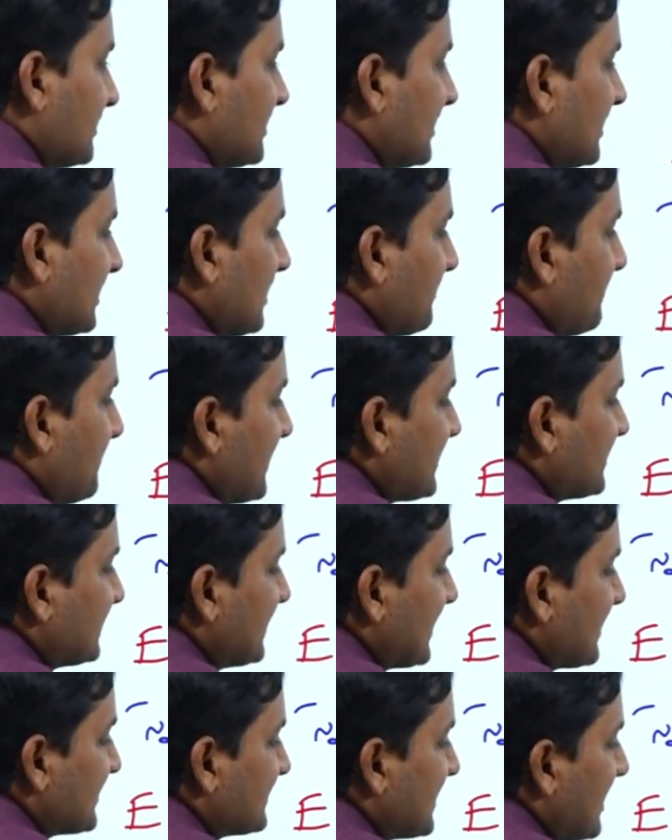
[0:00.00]
దీనికి
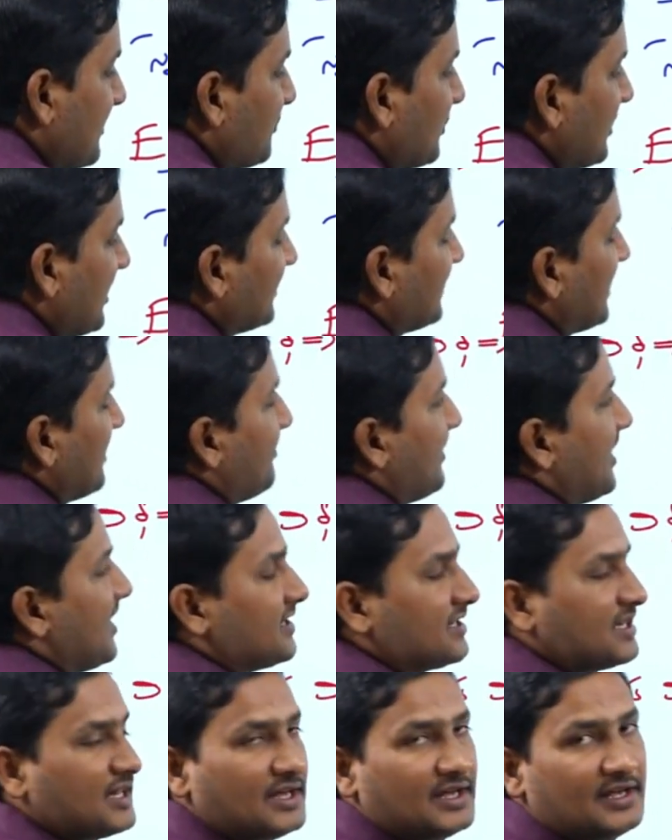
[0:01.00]
బెస్ట్ ఎగ్జాంపుల్ ఏంటమ్మా
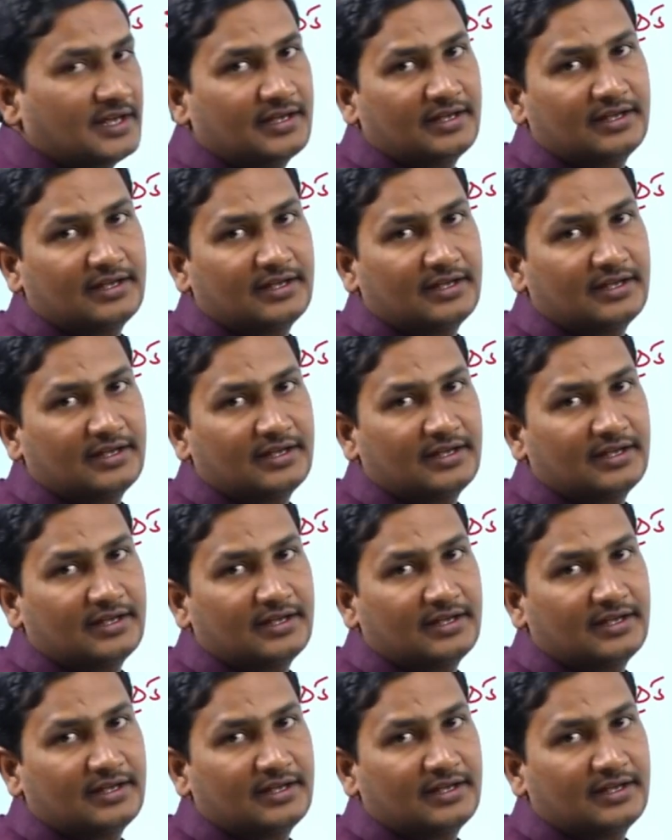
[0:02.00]
అంటే